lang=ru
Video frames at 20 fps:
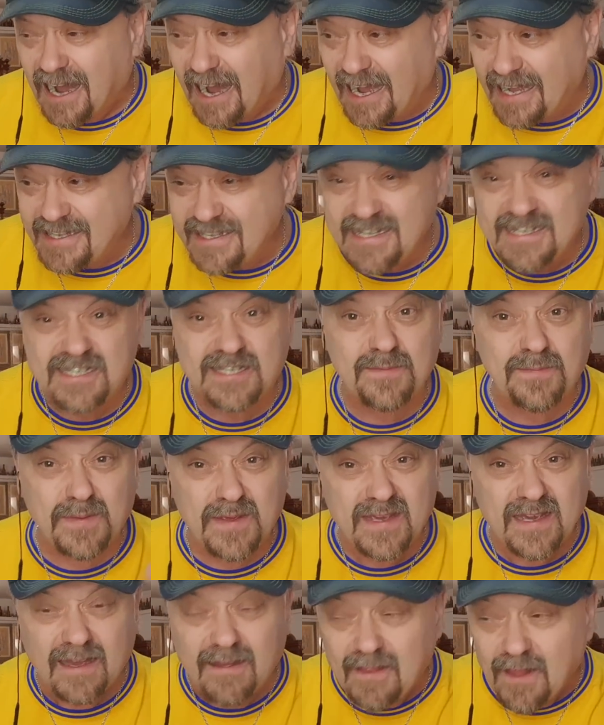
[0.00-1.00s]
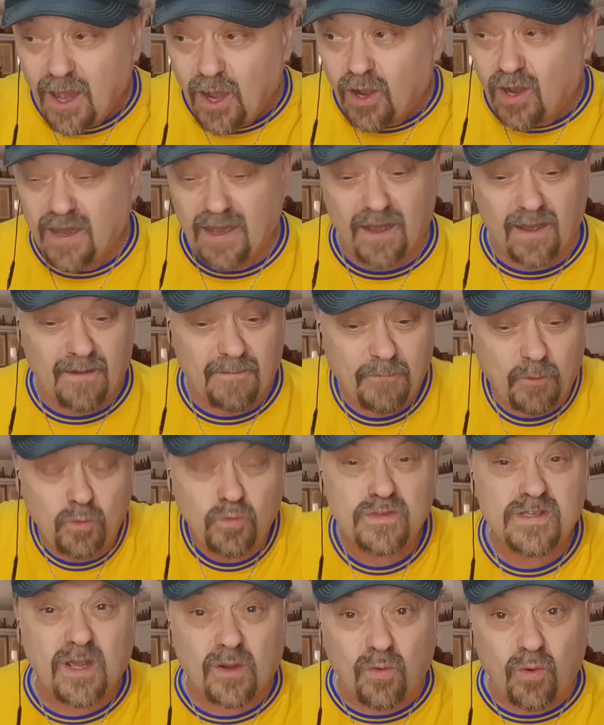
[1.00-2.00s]
Они себе э,
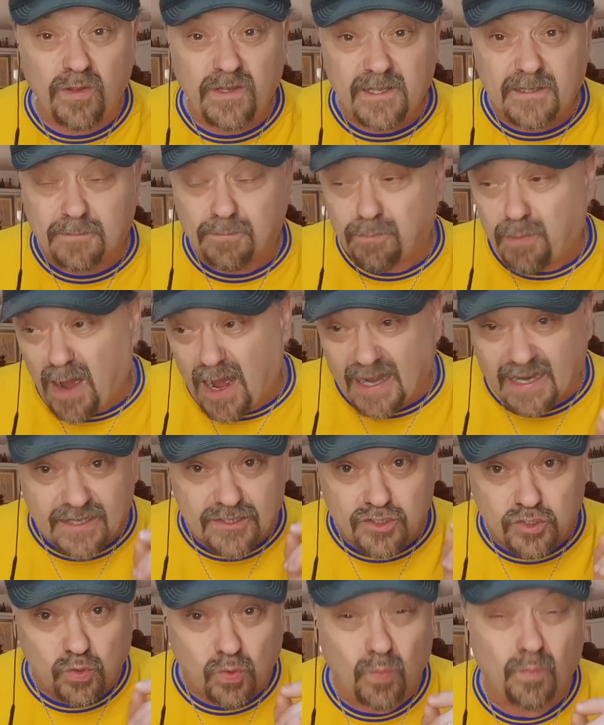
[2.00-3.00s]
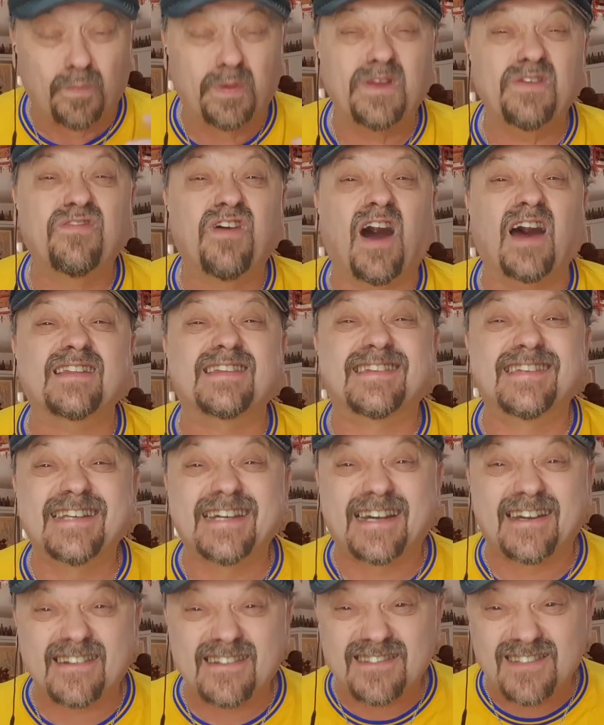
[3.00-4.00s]
узаконят парочку
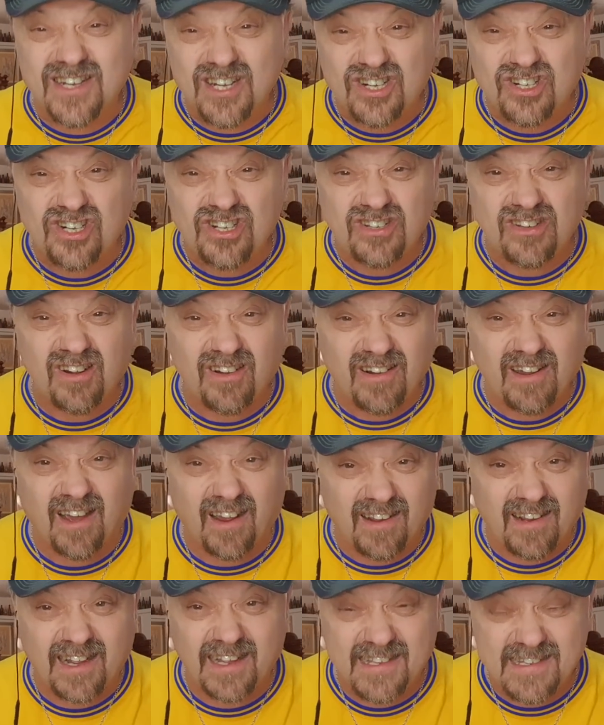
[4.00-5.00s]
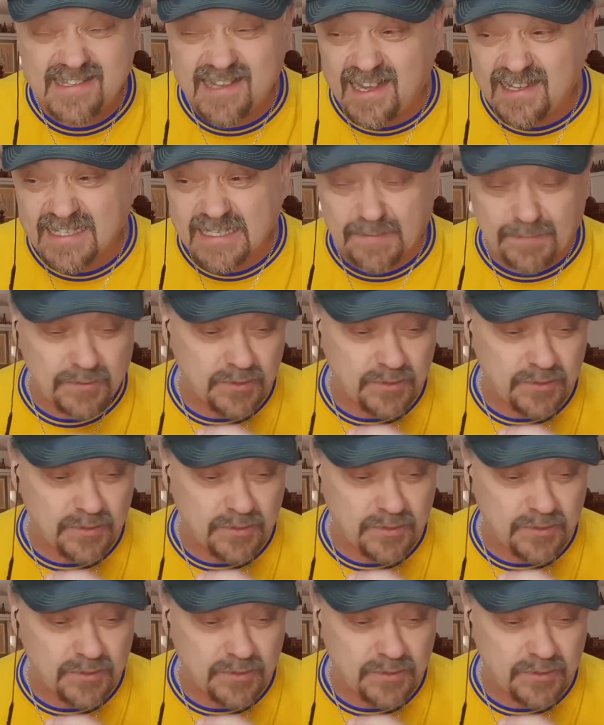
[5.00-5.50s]
приватных разрешительных организаций.